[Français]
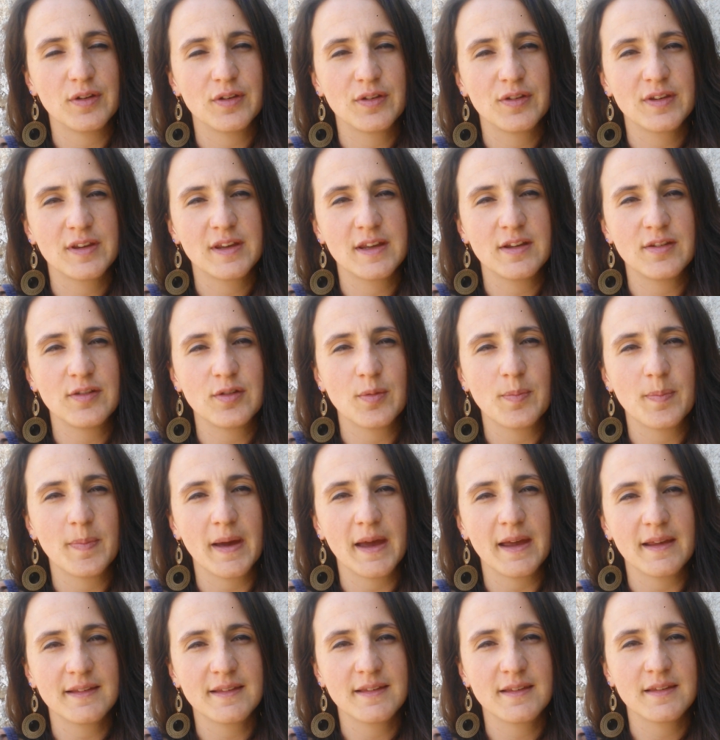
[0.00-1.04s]
ce qui se
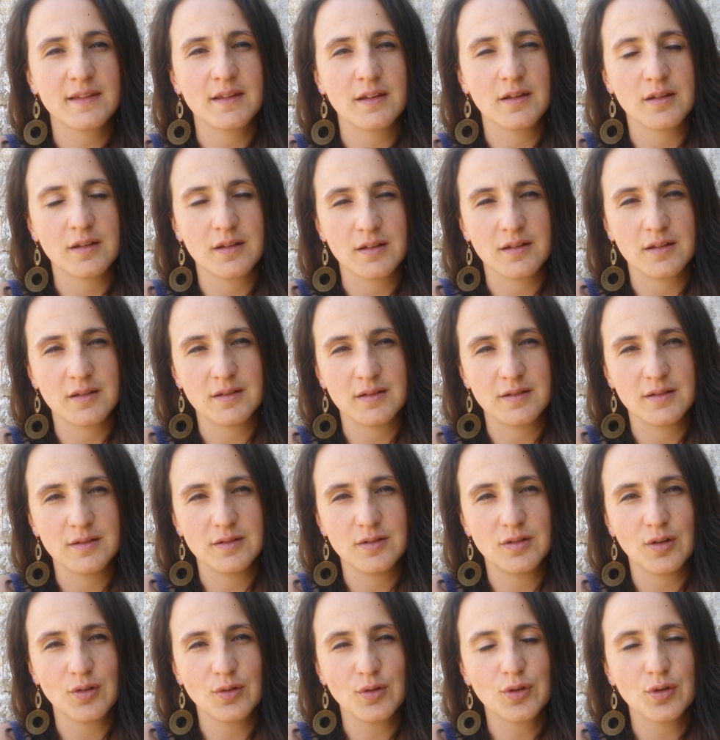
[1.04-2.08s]
passe dans